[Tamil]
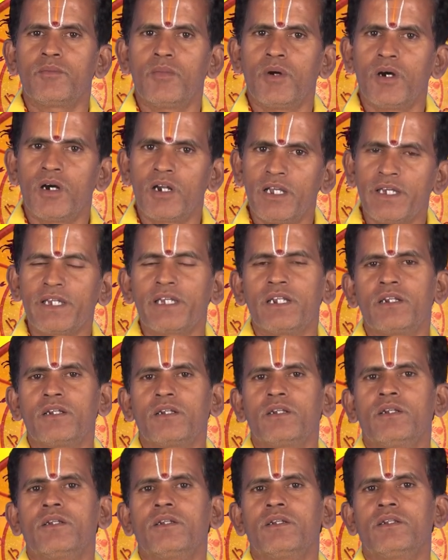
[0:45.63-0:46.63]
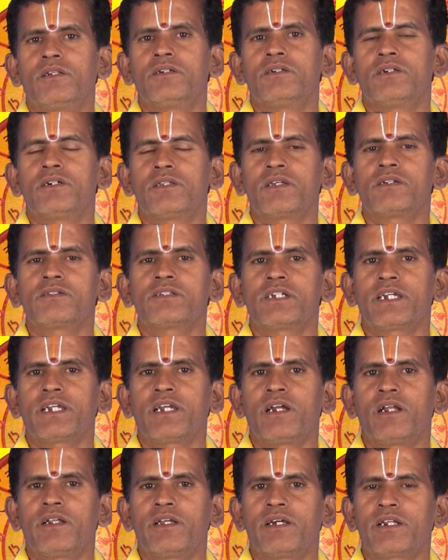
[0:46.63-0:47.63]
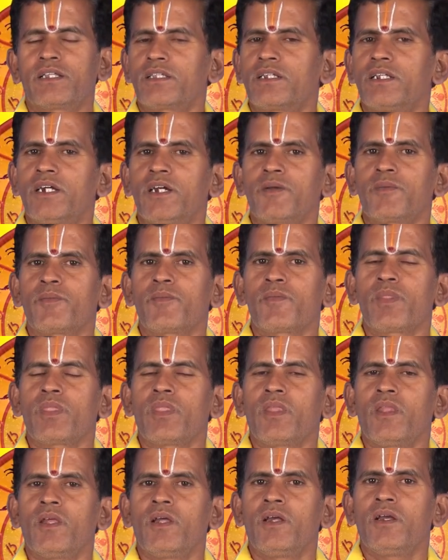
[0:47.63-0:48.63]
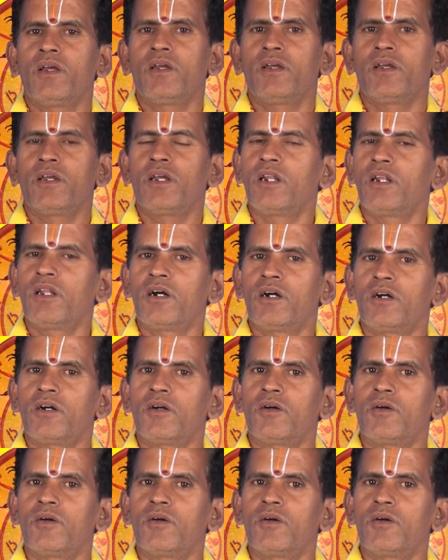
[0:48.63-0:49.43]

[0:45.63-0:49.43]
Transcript: மாலையில் அதாவது சாயங்கால நேரத்தில் எல்லா